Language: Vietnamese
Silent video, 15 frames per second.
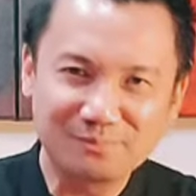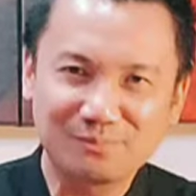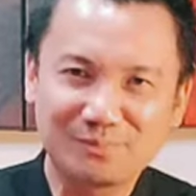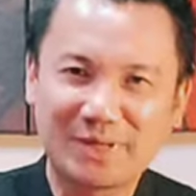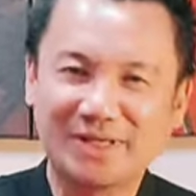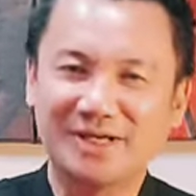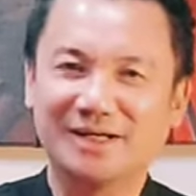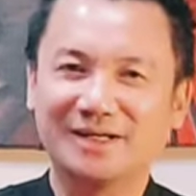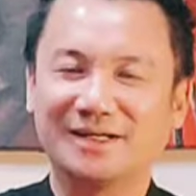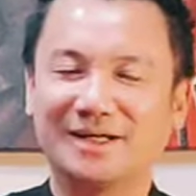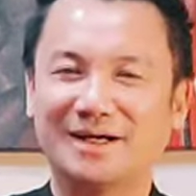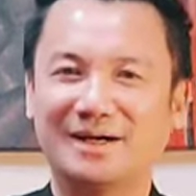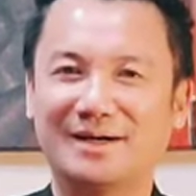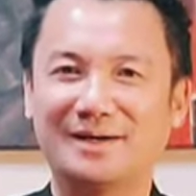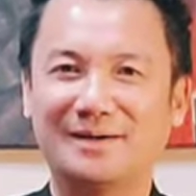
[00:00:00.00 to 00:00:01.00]
Bây giờ
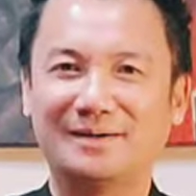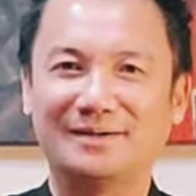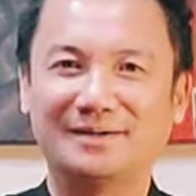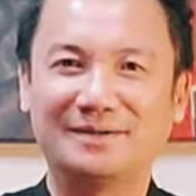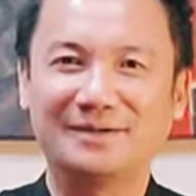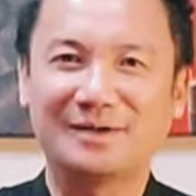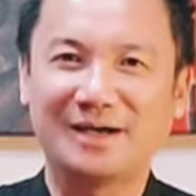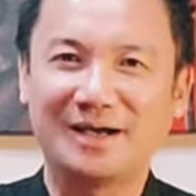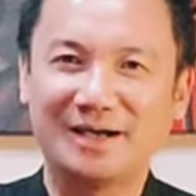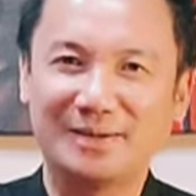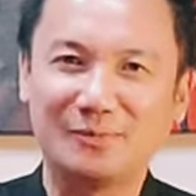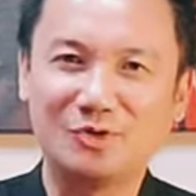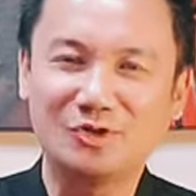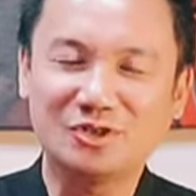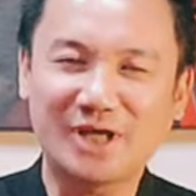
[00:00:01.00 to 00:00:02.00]
là
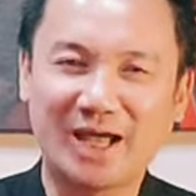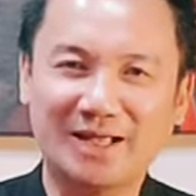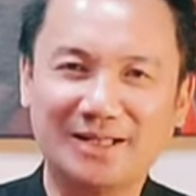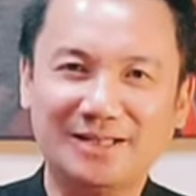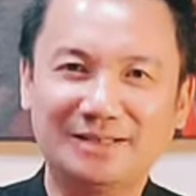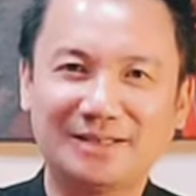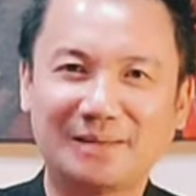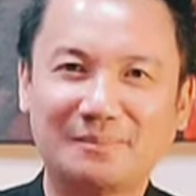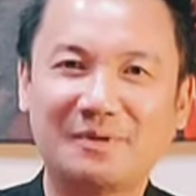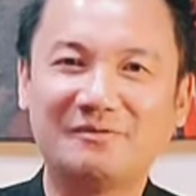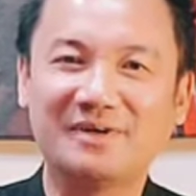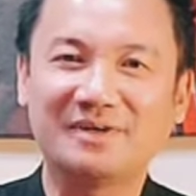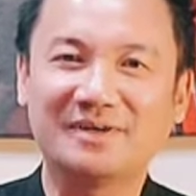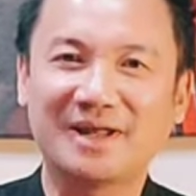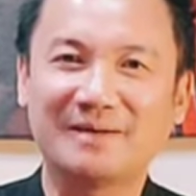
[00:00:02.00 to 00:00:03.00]
buổi sáng tại bên
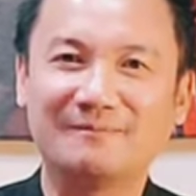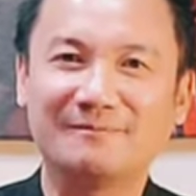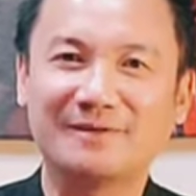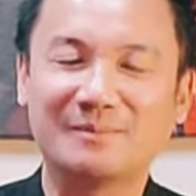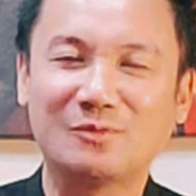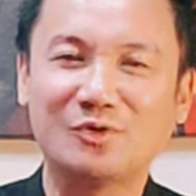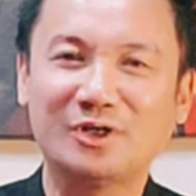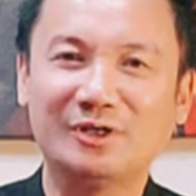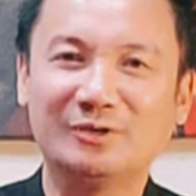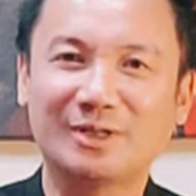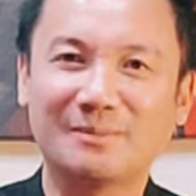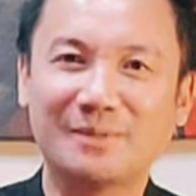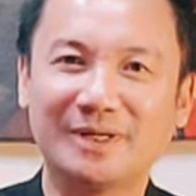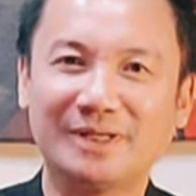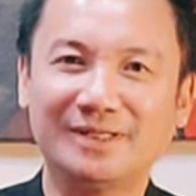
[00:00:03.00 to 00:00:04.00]
Việt Nam và buổi chiều
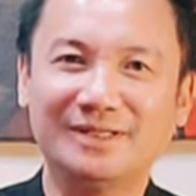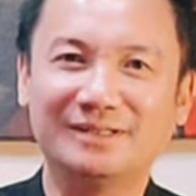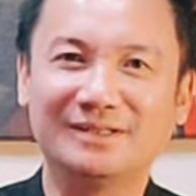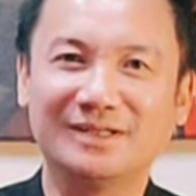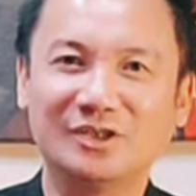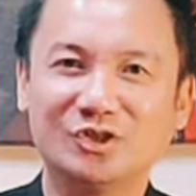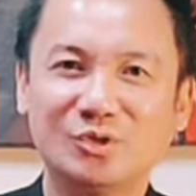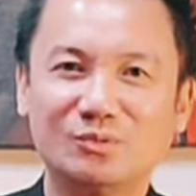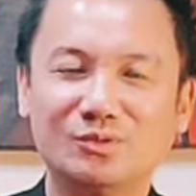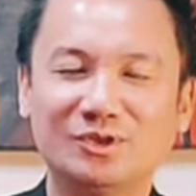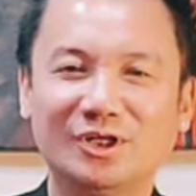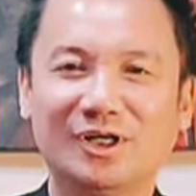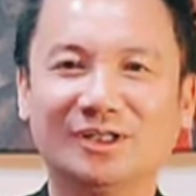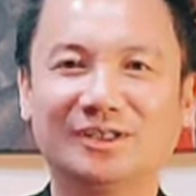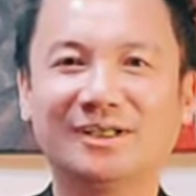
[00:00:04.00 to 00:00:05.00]
tại Mỹ. chúc
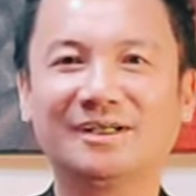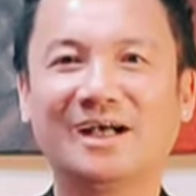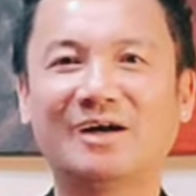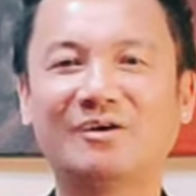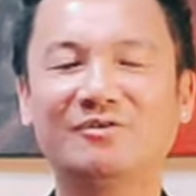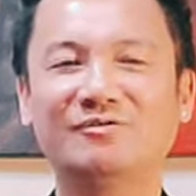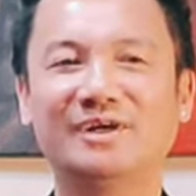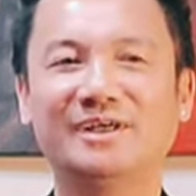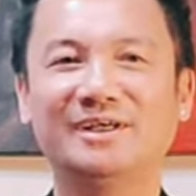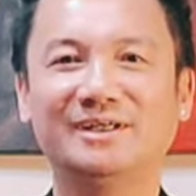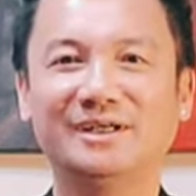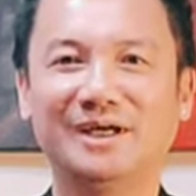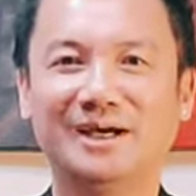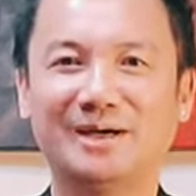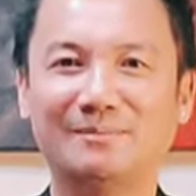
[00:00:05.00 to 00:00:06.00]
cho tất cả quý
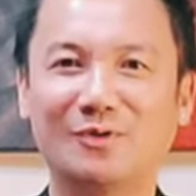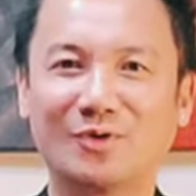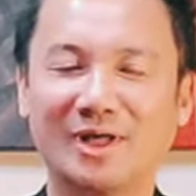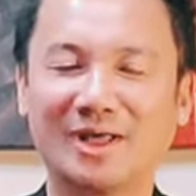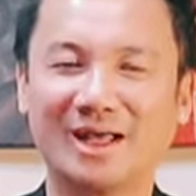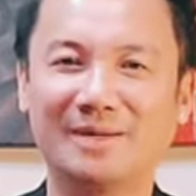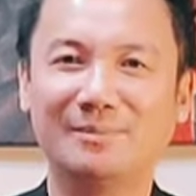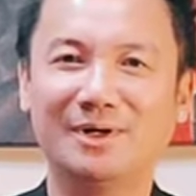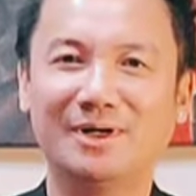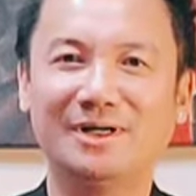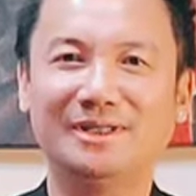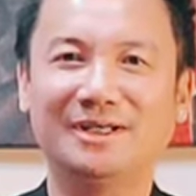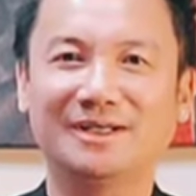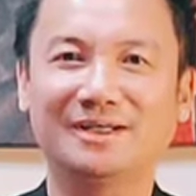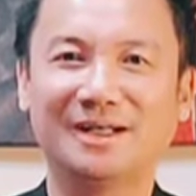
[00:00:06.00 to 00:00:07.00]
vị một cái ngày mới
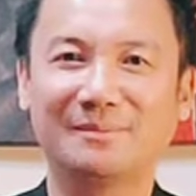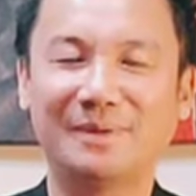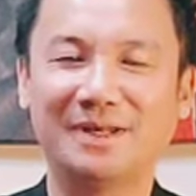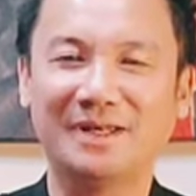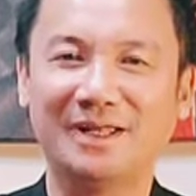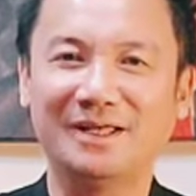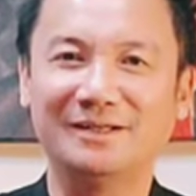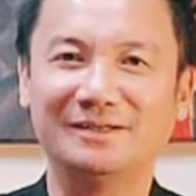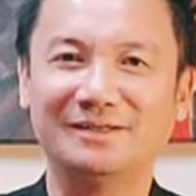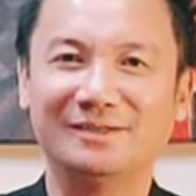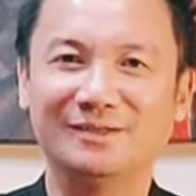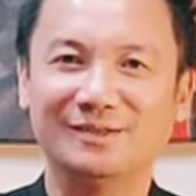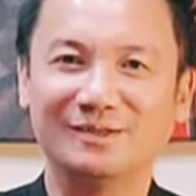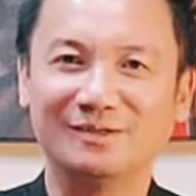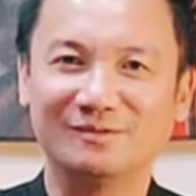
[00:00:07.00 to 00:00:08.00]
thật là bình yên
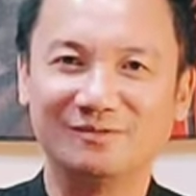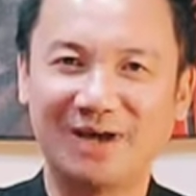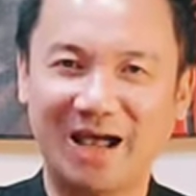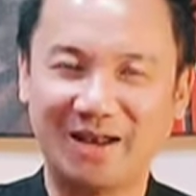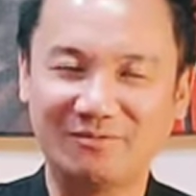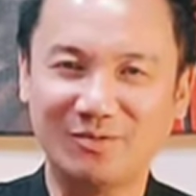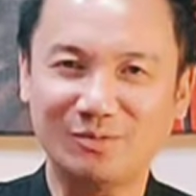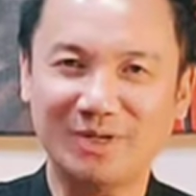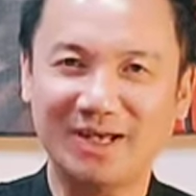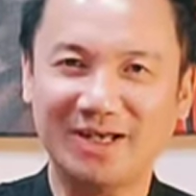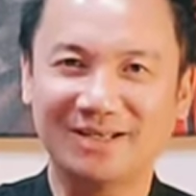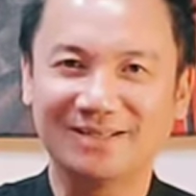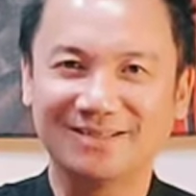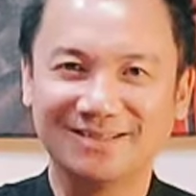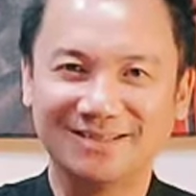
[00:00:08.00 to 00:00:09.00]
và hạnh phúc nha.
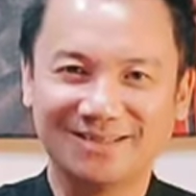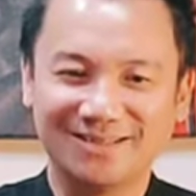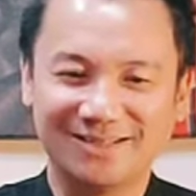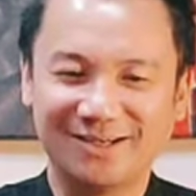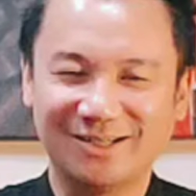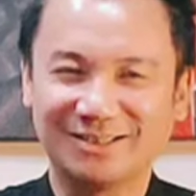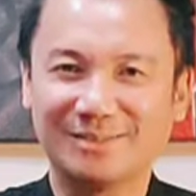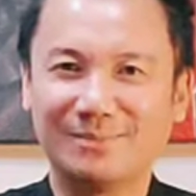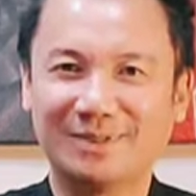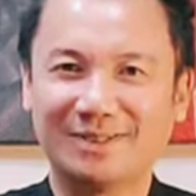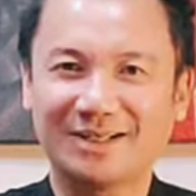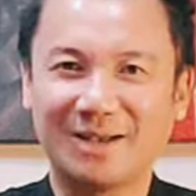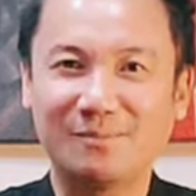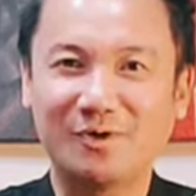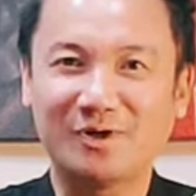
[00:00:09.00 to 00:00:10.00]
xin mời tất
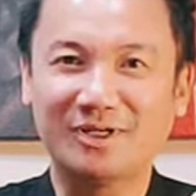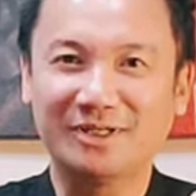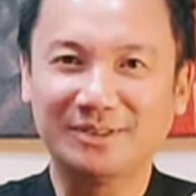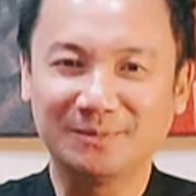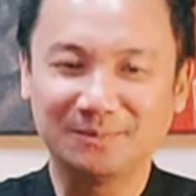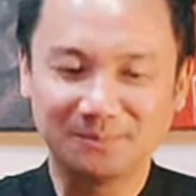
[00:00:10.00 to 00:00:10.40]
cả mọi người.